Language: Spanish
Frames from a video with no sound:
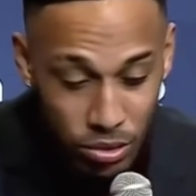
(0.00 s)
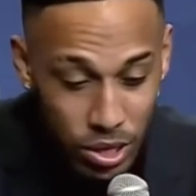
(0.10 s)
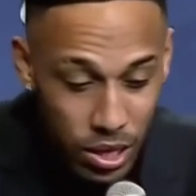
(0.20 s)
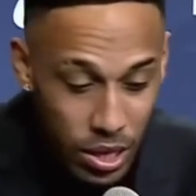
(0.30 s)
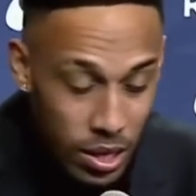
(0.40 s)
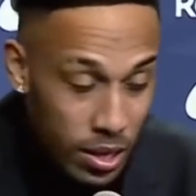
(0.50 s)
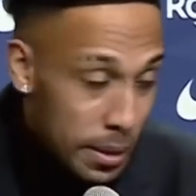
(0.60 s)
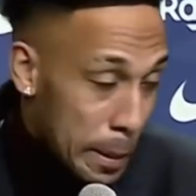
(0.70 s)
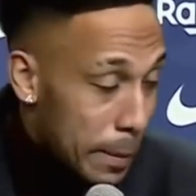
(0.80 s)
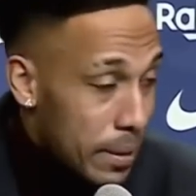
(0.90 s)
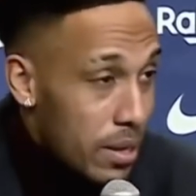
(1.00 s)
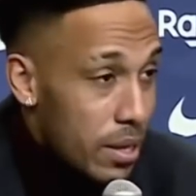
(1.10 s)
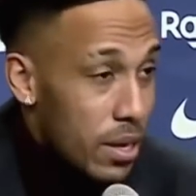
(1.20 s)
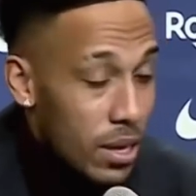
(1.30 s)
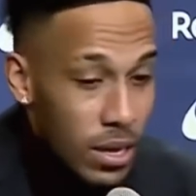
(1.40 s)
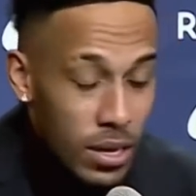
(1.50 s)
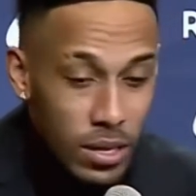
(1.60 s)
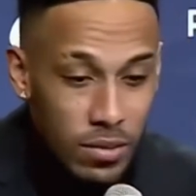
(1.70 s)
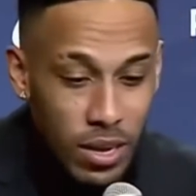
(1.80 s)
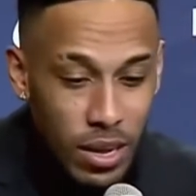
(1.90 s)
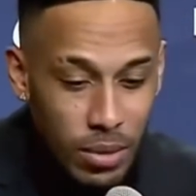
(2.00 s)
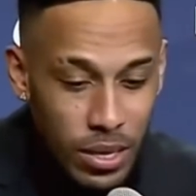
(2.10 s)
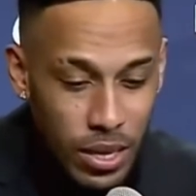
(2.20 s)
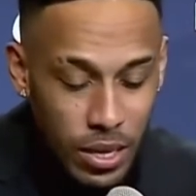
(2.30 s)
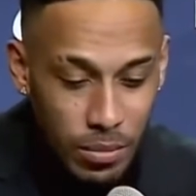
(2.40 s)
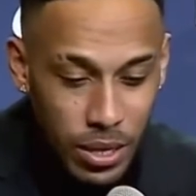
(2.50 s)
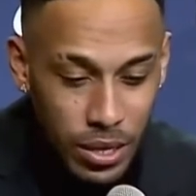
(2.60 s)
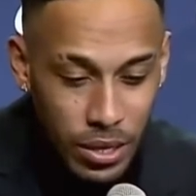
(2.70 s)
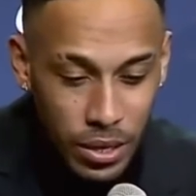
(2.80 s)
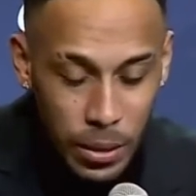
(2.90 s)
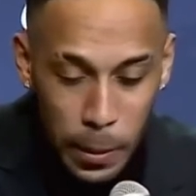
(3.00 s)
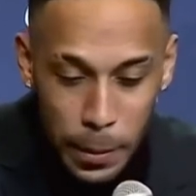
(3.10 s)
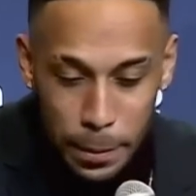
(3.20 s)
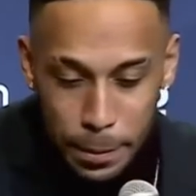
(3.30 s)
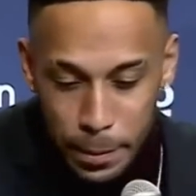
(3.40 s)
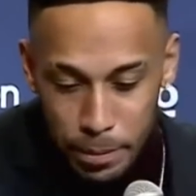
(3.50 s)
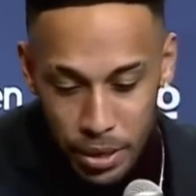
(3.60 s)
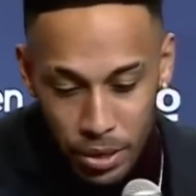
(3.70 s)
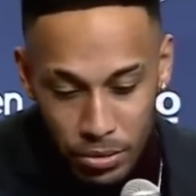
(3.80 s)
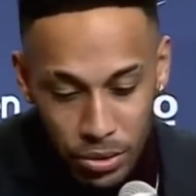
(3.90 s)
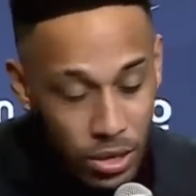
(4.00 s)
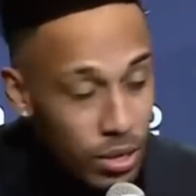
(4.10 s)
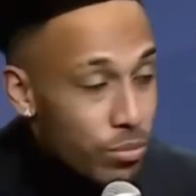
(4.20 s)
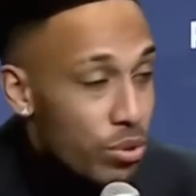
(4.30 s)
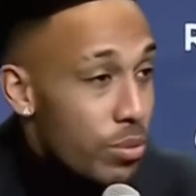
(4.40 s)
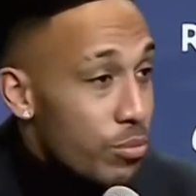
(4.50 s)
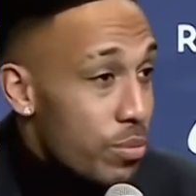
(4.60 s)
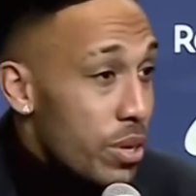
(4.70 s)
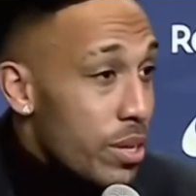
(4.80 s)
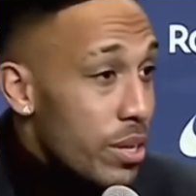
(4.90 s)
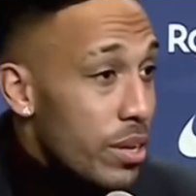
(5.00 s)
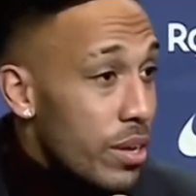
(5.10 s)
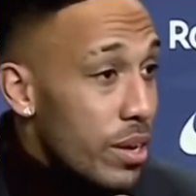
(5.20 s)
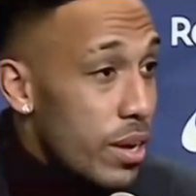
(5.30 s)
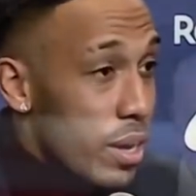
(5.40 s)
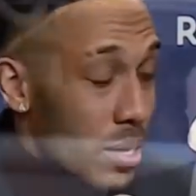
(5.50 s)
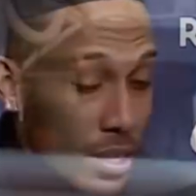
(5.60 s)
cuando llegué, a decir la verdad, eh, me, encontré muy, muy bien. Eh,